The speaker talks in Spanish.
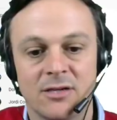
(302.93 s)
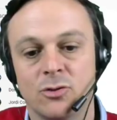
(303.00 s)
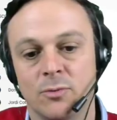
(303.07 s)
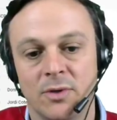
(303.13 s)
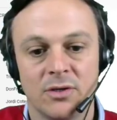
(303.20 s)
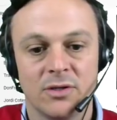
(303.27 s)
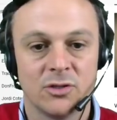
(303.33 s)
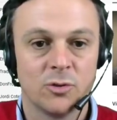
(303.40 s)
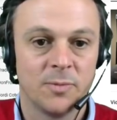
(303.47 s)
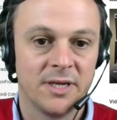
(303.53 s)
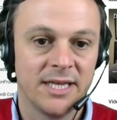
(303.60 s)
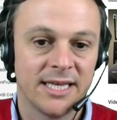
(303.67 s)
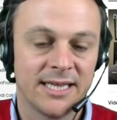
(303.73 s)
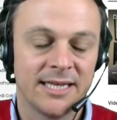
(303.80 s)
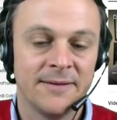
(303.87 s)
su bigote, su
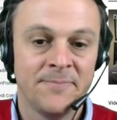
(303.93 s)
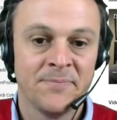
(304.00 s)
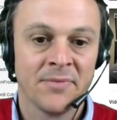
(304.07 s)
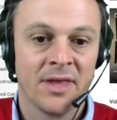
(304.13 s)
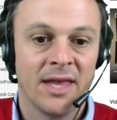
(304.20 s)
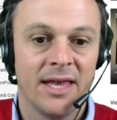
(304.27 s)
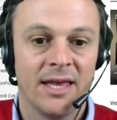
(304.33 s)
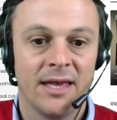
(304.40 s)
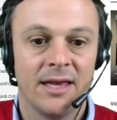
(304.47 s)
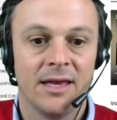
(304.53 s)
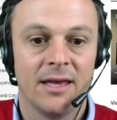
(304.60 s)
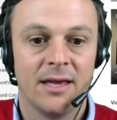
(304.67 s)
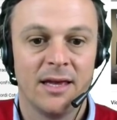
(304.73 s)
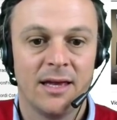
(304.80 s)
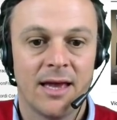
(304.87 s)
perilla, tal.
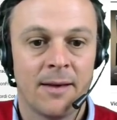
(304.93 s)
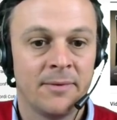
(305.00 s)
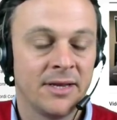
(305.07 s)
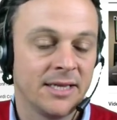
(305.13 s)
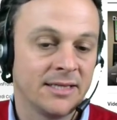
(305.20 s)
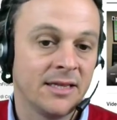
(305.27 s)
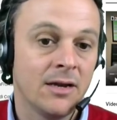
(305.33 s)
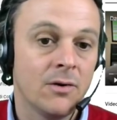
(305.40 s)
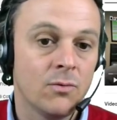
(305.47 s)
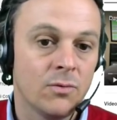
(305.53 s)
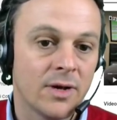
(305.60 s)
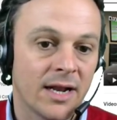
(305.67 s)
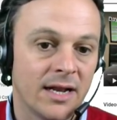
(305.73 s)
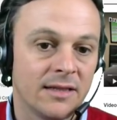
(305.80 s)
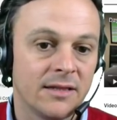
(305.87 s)
Eh, a ver, tienen un
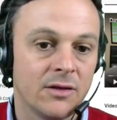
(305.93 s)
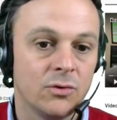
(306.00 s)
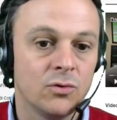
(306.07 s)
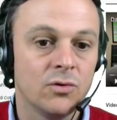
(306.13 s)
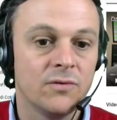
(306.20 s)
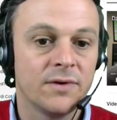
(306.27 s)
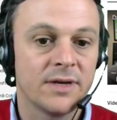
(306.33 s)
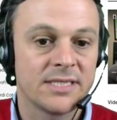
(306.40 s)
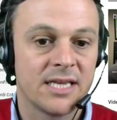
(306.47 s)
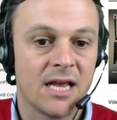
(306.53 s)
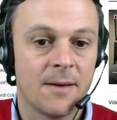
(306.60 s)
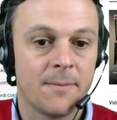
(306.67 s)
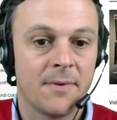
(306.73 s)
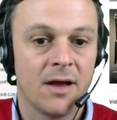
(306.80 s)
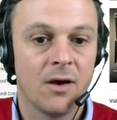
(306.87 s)
canal de YouTube que se
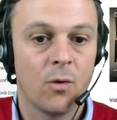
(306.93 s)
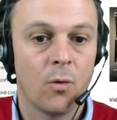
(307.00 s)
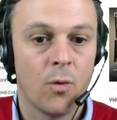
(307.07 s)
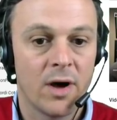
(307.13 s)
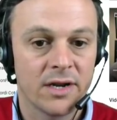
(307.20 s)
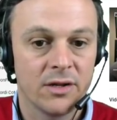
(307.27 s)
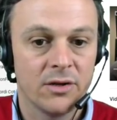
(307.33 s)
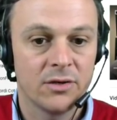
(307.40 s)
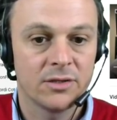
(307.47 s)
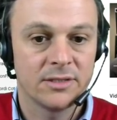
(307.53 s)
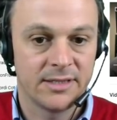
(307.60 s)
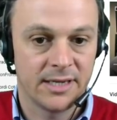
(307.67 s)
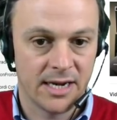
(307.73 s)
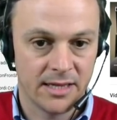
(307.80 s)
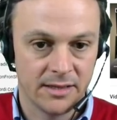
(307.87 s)
llama Warrior
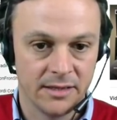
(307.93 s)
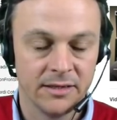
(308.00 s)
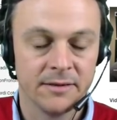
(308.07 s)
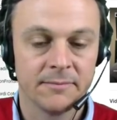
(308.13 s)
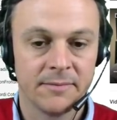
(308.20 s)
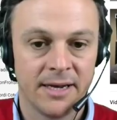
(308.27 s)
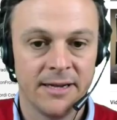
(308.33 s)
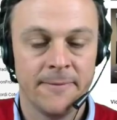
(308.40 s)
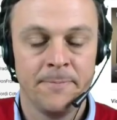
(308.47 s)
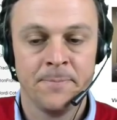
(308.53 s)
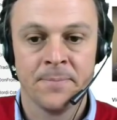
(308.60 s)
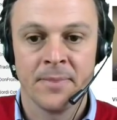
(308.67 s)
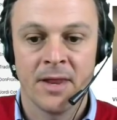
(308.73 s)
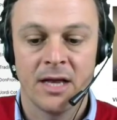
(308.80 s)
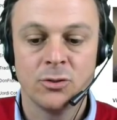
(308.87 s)
Trading, ¿vale?
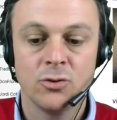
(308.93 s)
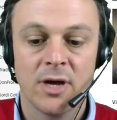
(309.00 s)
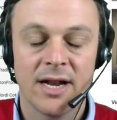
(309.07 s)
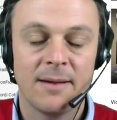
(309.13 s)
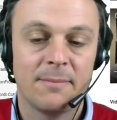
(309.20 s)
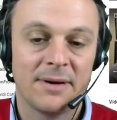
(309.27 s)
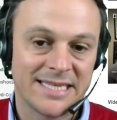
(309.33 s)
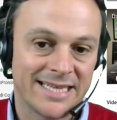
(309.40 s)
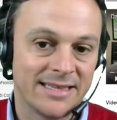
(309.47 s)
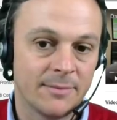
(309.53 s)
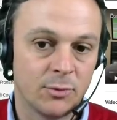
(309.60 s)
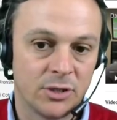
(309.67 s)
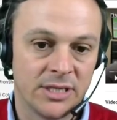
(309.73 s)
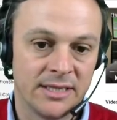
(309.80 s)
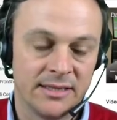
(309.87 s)
Es un canal bastante
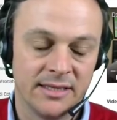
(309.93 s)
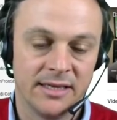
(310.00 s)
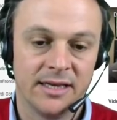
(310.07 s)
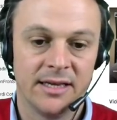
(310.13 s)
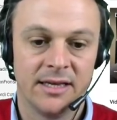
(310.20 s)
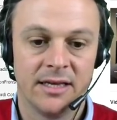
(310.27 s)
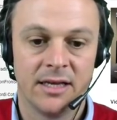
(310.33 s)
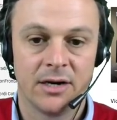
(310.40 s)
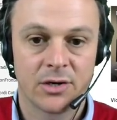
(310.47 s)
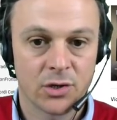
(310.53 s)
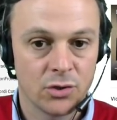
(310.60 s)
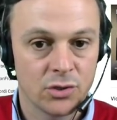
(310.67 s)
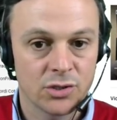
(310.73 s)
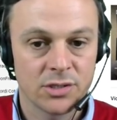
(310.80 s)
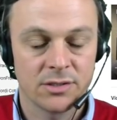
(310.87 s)
potente. el
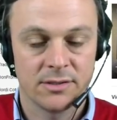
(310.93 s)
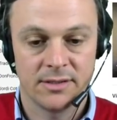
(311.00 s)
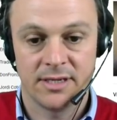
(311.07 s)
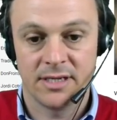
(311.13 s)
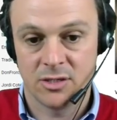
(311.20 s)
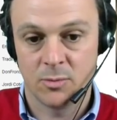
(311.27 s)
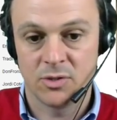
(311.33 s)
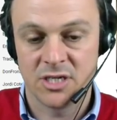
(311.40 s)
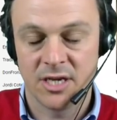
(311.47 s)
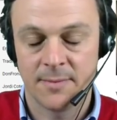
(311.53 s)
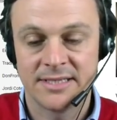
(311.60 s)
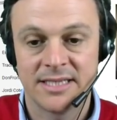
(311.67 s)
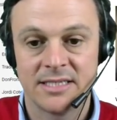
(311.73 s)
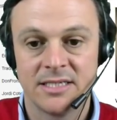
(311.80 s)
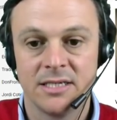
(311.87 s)
Ross, que es como se llama
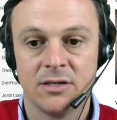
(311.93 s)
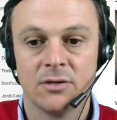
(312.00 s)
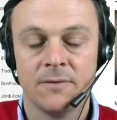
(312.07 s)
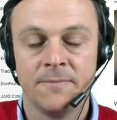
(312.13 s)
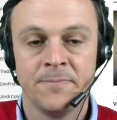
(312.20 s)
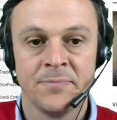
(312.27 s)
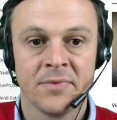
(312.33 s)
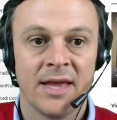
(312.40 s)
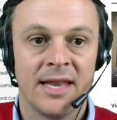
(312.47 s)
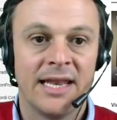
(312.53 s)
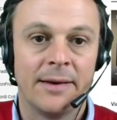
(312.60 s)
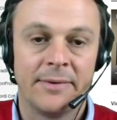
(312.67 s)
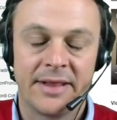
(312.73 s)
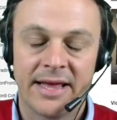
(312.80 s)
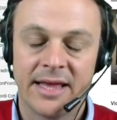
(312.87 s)
este chico, la
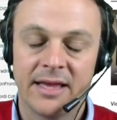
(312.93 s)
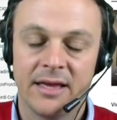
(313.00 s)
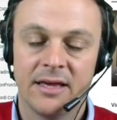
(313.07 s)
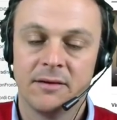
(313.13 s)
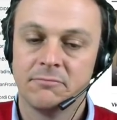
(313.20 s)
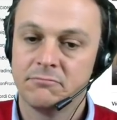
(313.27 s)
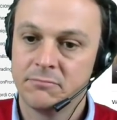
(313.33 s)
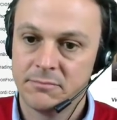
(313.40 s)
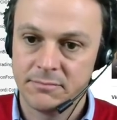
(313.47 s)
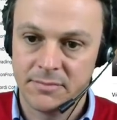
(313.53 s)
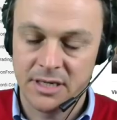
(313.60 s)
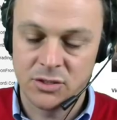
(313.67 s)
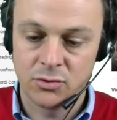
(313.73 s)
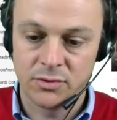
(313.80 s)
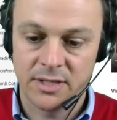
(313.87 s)
verdad es que
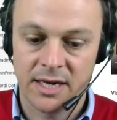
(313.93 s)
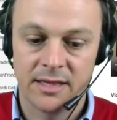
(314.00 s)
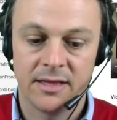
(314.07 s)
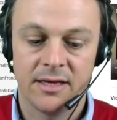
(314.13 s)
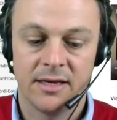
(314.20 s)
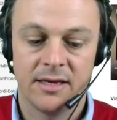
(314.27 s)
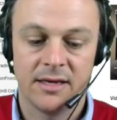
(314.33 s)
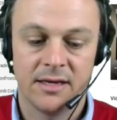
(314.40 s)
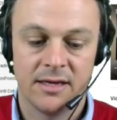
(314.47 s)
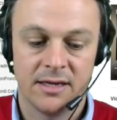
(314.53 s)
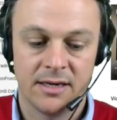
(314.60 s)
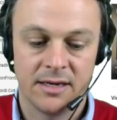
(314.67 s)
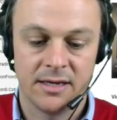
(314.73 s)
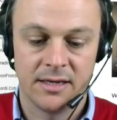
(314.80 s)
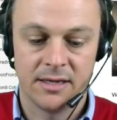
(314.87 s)
es un
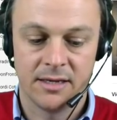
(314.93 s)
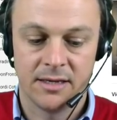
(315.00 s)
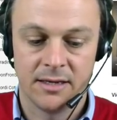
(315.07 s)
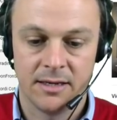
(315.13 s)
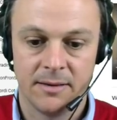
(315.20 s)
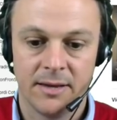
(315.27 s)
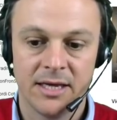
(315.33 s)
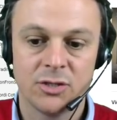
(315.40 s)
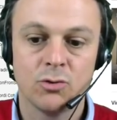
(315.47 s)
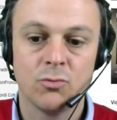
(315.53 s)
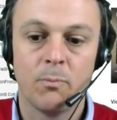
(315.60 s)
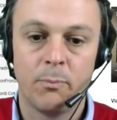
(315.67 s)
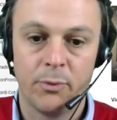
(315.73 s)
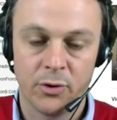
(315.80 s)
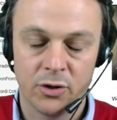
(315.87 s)
trader, es
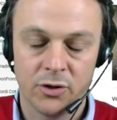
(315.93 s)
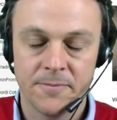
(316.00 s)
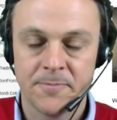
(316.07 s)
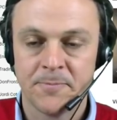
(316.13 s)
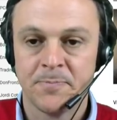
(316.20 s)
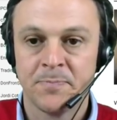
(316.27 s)
un pro